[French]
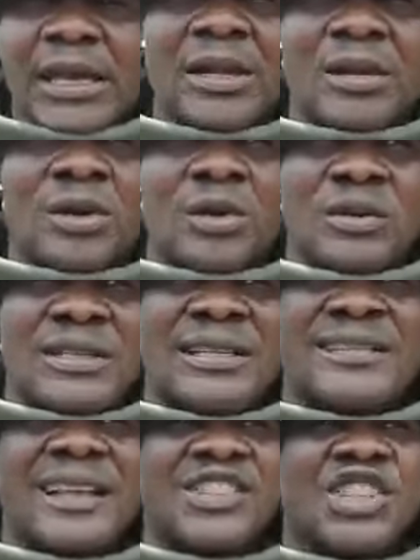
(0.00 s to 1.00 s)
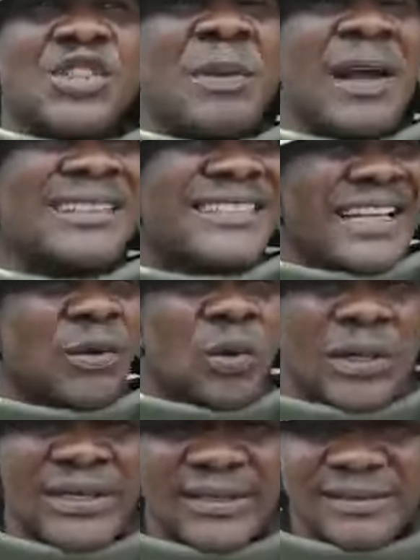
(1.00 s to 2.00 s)
Alors, ces agissements
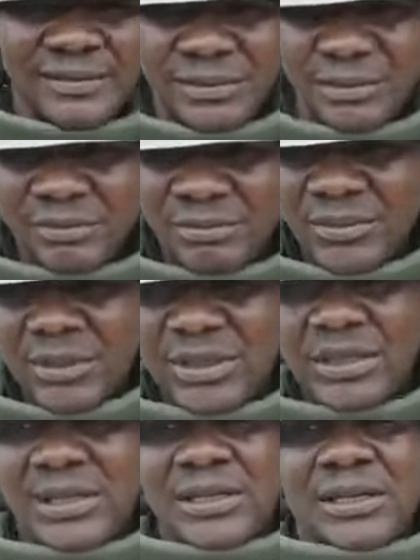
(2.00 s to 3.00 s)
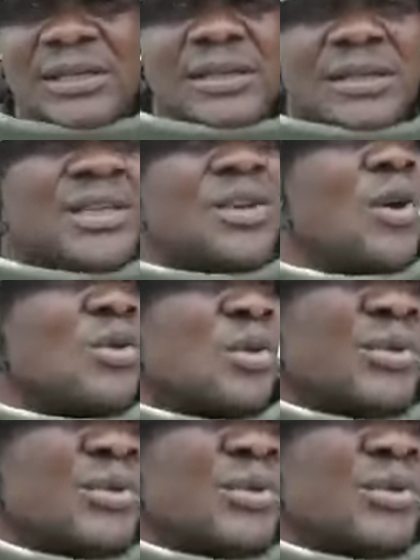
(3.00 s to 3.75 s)
terroristes qui ont